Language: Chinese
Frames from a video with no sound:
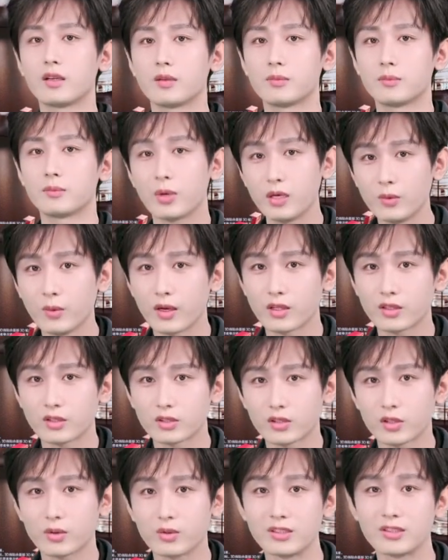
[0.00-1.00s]
喷完了之
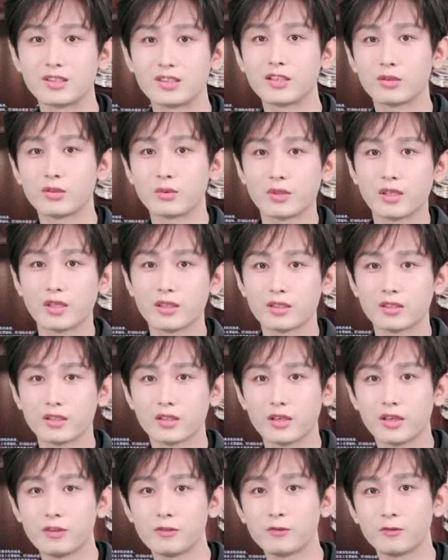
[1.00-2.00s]
后，你再用那
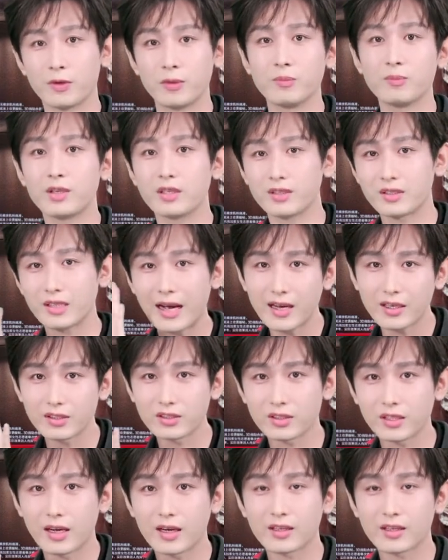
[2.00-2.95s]
个粉笔压一下。